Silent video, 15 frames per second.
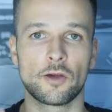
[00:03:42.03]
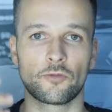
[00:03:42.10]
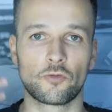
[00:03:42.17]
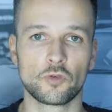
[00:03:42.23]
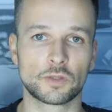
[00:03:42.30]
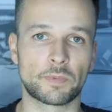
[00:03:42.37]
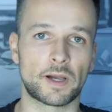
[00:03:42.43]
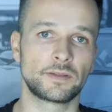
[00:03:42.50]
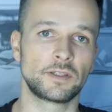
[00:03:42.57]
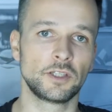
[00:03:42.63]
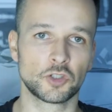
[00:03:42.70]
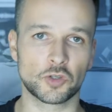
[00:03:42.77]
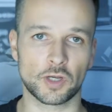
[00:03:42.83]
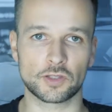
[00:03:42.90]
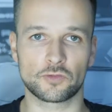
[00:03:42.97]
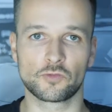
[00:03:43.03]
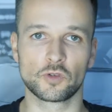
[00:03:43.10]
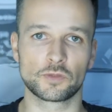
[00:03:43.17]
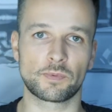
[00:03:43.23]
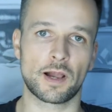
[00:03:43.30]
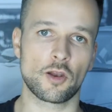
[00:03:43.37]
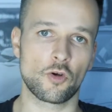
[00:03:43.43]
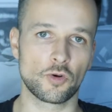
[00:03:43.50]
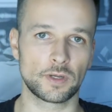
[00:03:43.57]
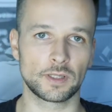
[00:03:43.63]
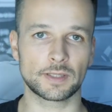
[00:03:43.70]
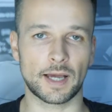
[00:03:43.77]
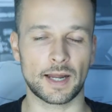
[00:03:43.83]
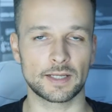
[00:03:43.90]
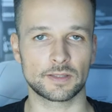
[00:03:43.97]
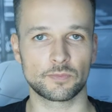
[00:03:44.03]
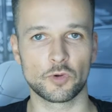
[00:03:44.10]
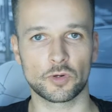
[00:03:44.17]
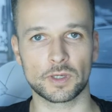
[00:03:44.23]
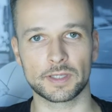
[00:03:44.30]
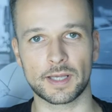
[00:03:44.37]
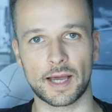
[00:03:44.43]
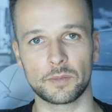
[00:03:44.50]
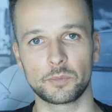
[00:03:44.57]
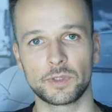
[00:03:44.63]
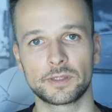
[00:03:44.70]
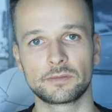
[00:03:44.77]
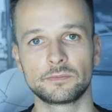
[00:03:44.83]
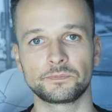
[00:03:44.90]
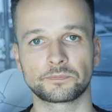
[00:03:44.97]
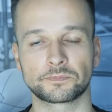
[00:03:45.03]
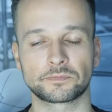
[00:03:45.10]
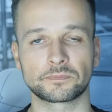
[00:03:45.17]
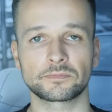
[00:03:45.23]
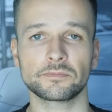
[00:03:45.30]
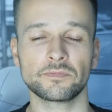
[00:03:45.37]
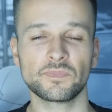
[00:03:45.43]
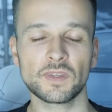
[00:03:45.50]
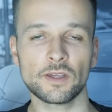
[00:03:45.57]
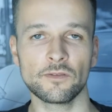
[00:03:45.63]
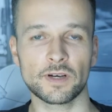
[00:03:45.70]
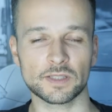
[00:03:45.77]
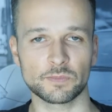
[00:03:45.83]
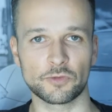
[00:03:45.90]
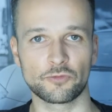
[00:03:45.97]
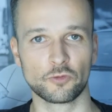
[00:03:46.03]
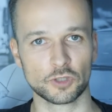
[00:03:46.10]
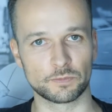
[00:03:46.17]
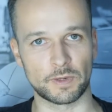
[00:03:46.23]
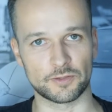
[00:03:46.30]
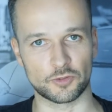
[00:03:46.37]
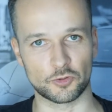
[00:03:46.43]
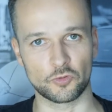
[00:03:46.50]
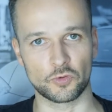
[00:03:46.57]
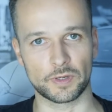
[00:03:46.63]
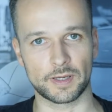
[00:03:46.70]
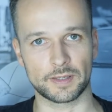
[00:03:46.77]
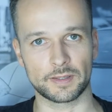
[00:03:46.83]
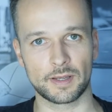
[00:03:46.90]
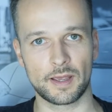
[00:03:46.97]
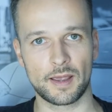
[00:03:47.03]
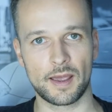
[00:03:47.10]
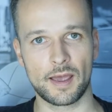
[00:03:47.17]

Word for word: Fußball-T-Shirts, Fußball-Hoodies, alles Mögliche anbieten, was mit Fußball zu tun hat.